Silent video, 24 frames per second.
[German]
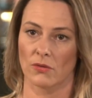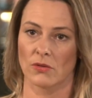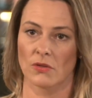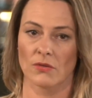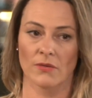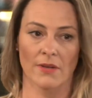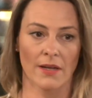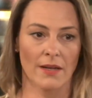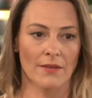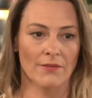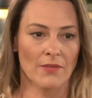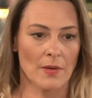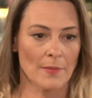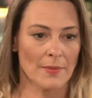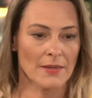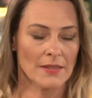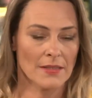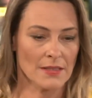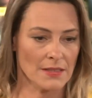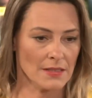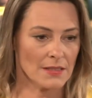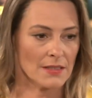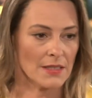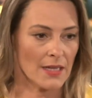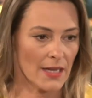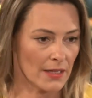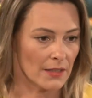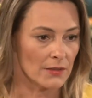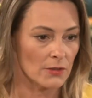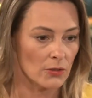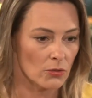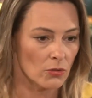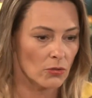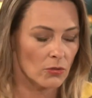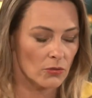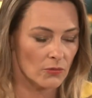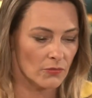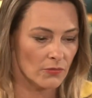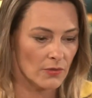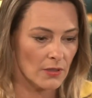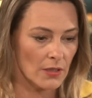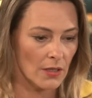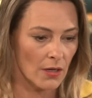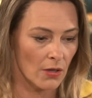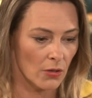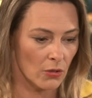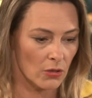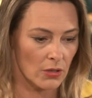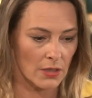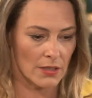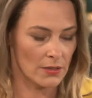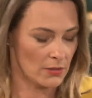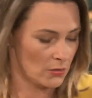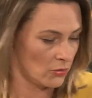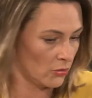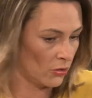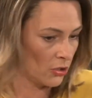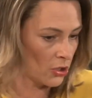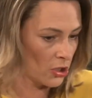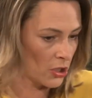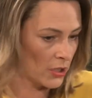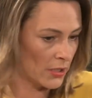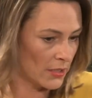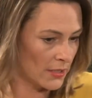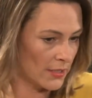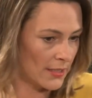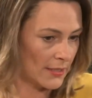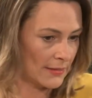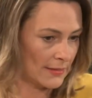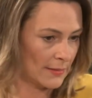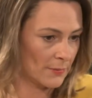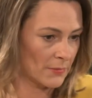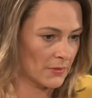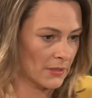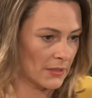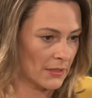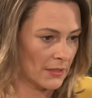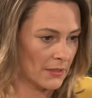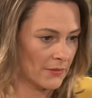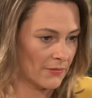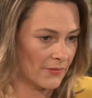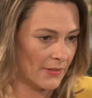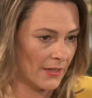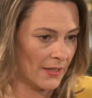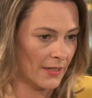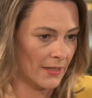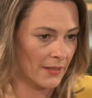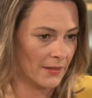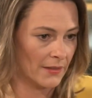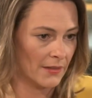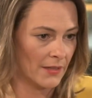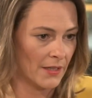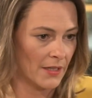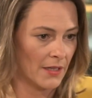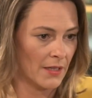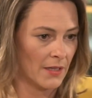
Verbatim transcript: Und zwar, wenn man das sich anguckt, wie auch gerade Deutschland nach dem Krieg war,